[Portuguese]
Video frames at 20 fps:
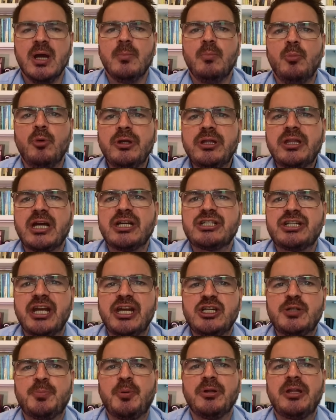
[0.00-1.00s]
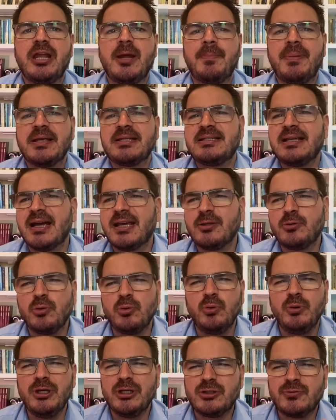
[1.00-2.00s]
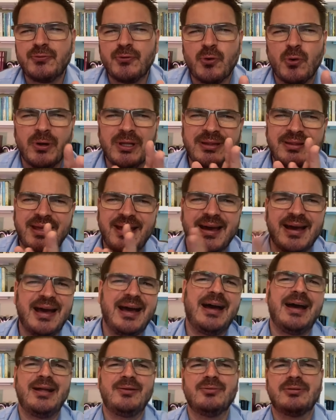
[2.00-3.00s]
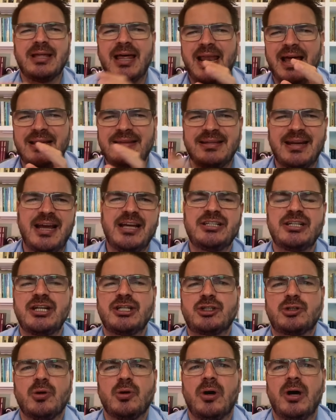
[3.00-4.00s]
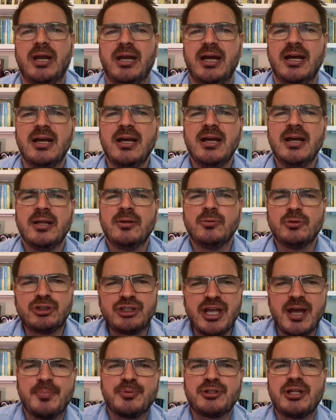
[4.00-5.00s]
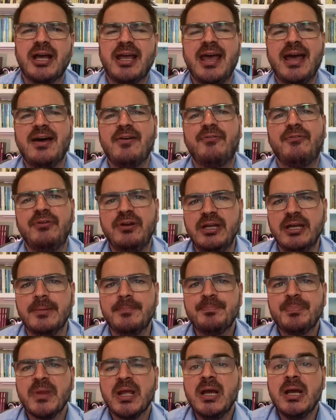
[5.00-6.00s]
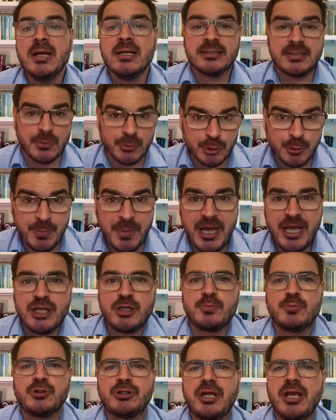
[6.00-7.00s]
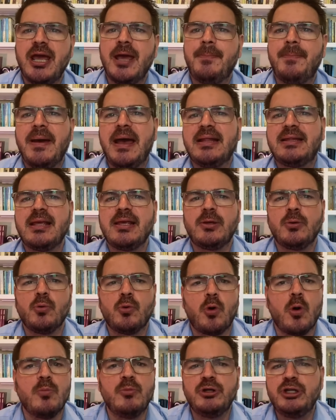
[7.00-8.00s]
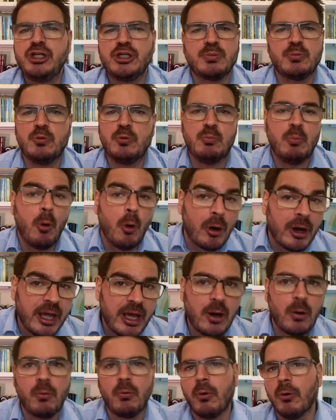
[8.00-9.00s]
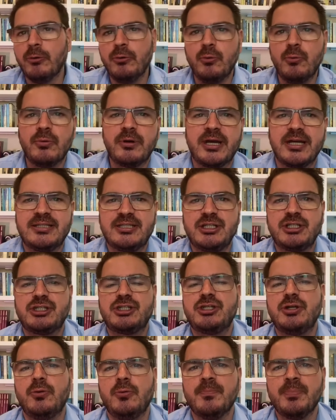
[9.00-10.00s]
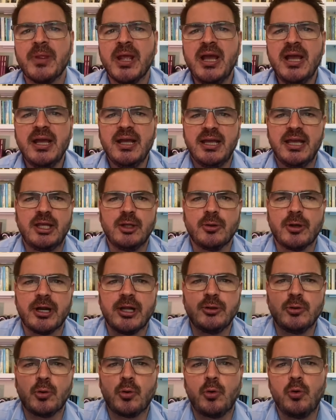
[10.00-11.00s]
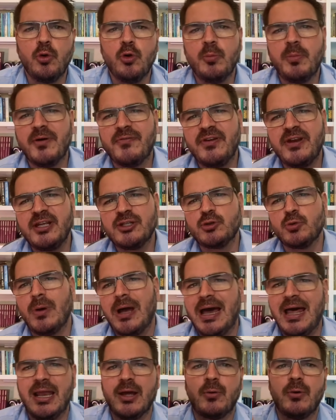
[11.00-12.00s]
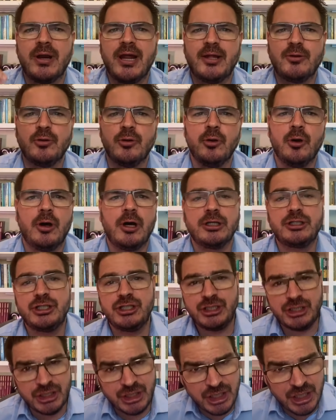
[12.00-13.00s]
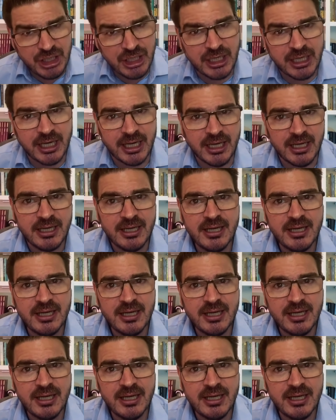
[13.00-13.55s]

Muita gente poderia pensar que tudo isso ficou enterrado, está lá atrás na história, nos tempos da Guerra Fria. São os mesmos que repetem que o comunismo morreu ou nunca existiu, ignorando Cuba, Venezuela, Coreia do Norte, China.